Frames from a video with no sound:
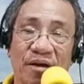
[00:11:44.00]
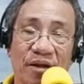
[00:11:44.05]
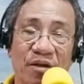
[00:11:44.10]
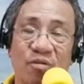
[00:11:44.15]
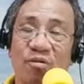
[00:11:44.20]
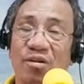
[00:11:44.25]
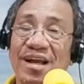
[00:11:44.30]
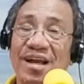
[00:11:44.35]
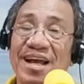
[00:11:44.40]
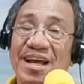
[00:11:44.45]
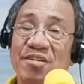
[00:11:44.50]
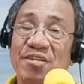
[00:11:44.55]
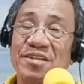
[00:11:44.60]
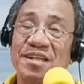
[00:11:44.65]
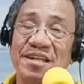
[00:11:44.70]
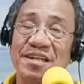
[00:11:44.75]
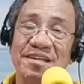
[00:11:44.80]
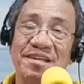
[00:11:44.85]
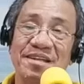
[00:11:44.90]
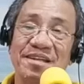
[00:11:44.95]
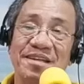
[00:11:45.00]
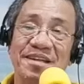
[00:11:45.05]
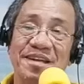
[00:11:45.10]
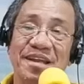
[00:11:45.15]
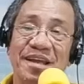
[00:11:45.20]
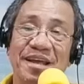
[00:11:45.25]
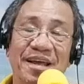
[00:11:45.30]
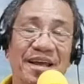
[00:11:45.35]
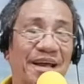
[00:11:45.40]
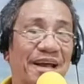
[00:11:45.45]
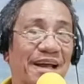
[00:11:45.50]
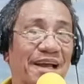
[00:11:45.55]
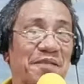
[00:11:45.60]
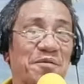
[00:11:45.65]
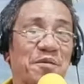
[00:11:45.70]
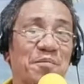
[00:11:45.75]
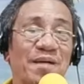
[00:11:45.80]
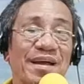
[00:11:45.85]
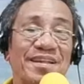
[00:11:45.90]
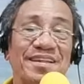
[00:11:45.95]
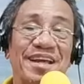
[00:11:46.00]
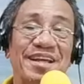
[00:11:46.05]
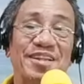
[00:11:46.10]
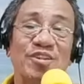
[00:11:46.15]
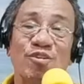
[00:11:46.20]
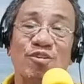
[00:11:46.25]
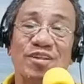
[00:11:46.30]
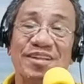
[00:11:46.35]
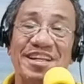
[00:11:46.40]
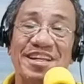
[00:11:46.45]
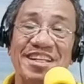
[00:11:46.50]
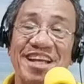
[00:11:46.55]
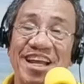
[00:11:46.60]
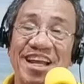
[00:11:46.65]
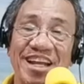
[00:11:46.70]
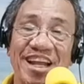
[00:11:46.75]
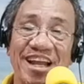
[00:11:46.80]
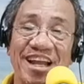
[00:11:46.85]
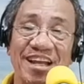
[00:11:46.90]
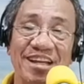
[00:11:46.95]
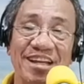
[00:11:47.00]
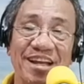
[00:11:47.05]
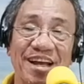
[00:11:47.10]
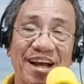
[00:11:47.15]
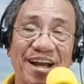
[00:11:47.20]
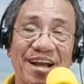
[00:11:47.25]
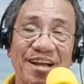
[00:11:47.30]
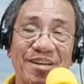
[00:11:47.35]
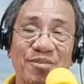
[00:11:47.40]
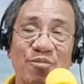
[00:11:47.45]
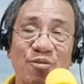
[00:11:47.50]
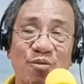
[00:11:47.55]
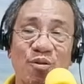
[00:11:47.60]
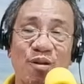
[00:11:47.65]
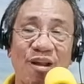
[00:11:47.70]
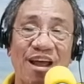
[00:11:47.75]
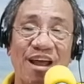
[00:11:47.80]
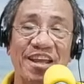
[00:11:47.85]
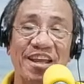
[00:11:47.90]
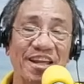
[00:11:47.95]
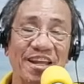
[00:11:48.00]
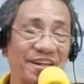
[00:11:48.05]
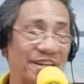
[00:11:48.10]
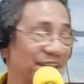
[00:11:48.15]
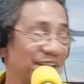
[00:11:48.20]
aglo ka karotin. Ang ini batikan tulad tajain ha, hanggang ngururayin.